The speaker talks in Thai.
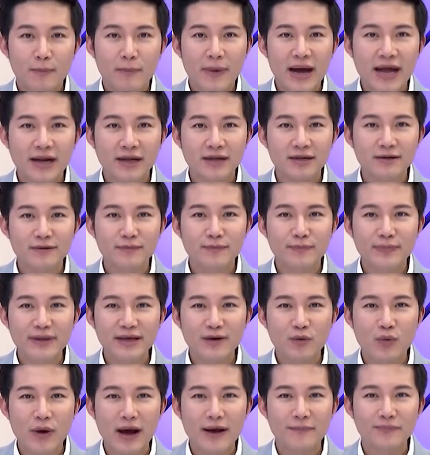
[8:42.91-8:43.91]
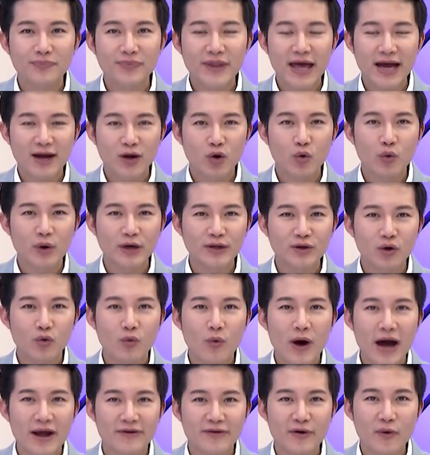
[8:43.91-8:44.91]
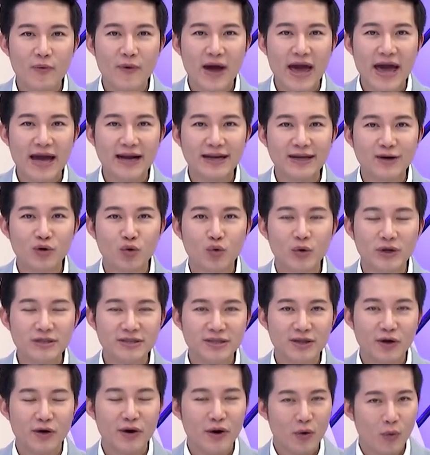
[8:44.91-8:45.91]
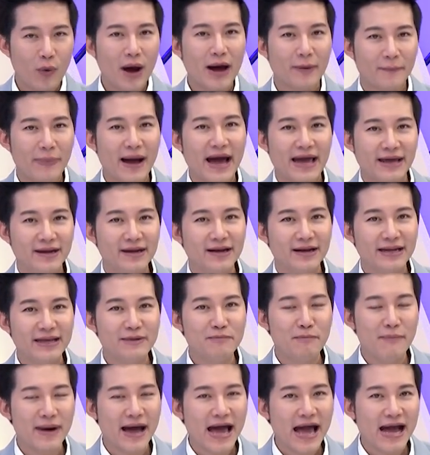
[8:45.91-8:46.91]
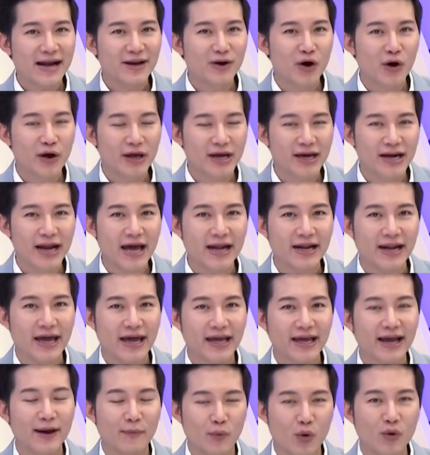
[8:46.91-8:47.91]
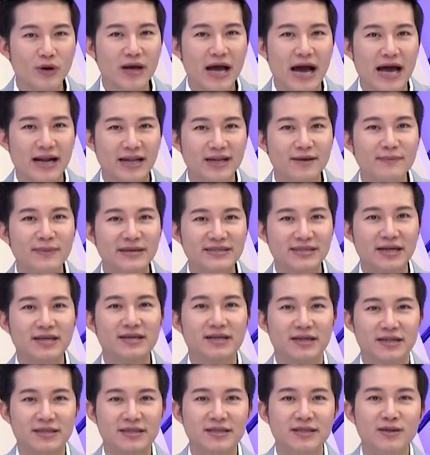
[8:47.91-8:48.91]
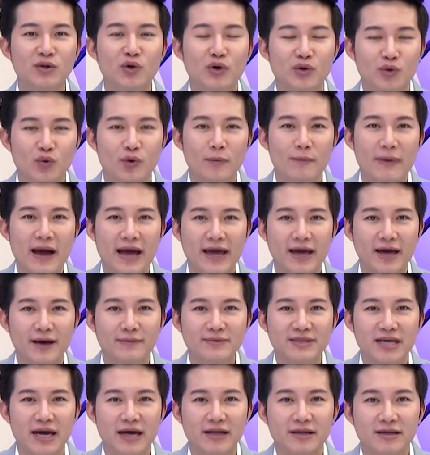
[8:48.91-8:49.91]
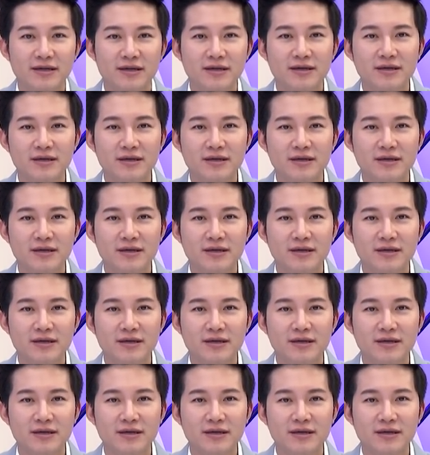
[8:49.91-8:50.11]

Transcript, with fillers: มันมีความน่ากลัวหรือต้องหวาดระแวง หรือควรจะต้องระวังภัยเรื่องนี้มากน้อยขนาดไหนกับ โอกาสที่มันจะเกิดขึ้นโดยทั่วไปครับอาจารย์